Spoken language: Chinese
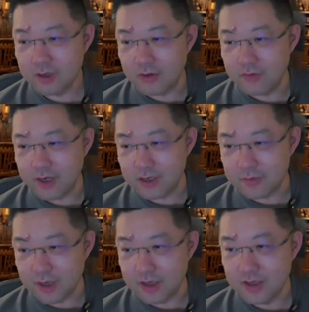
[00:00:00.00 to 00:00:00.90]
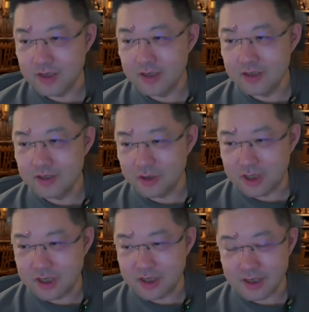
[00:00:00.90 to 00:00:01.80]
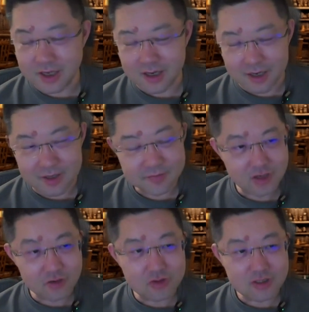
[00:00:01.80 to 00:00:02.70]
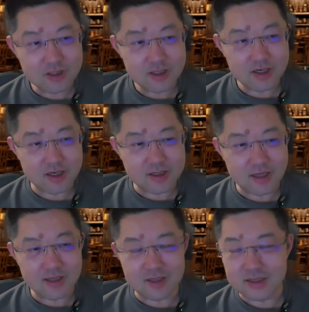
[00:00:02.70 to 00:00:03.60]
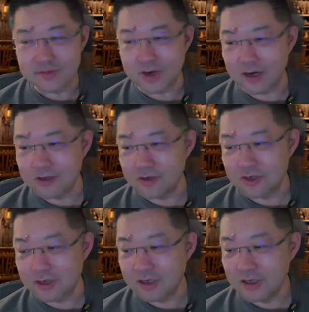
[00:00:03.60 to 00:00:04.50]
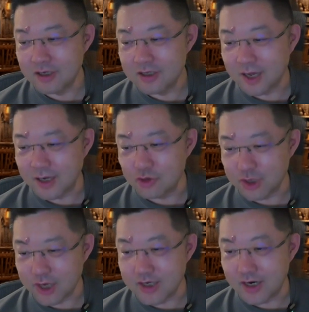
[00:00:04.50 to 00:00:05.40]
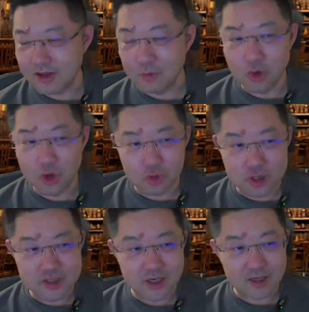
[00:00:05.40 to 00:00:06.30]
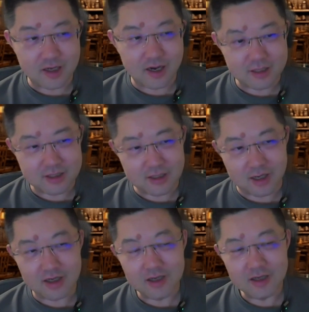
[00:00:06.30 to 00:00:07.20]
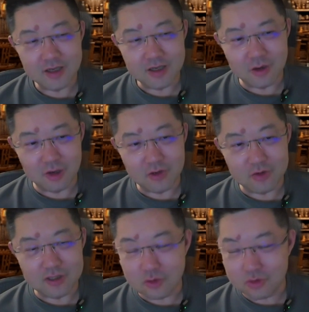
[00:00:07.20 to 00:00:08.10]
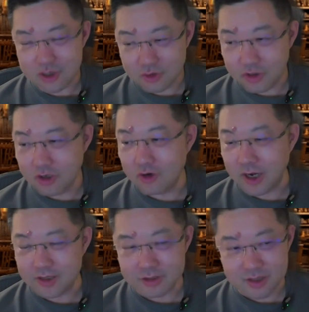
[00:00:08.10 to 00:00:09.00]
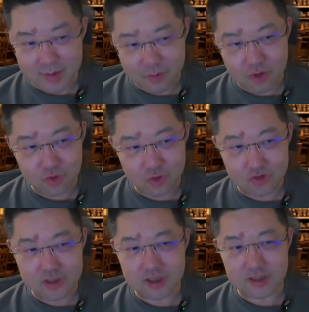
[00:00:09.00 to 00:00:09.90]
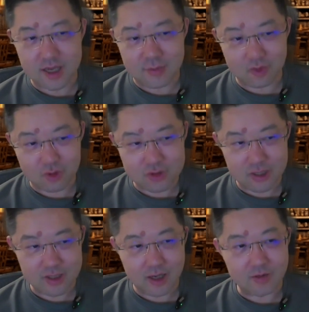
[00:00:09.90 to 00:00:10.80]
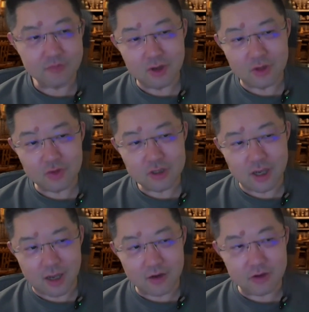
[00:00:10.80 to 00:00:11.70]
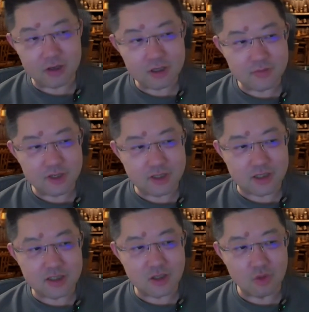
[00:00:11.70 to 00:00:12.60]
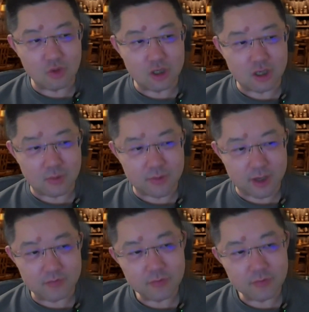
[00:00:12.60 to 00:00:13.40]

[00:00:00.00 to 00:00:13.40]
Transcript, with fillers: 为什么呢？就是这个刘慈欣这个《三体》基本上就是在水电站里头摸鱼写的啊，现在。有了这种监控系统以后啊，就再也不会出刘慈欣，再也不会出《三体》了。最近还有一个特别神奇的故事是什么呢？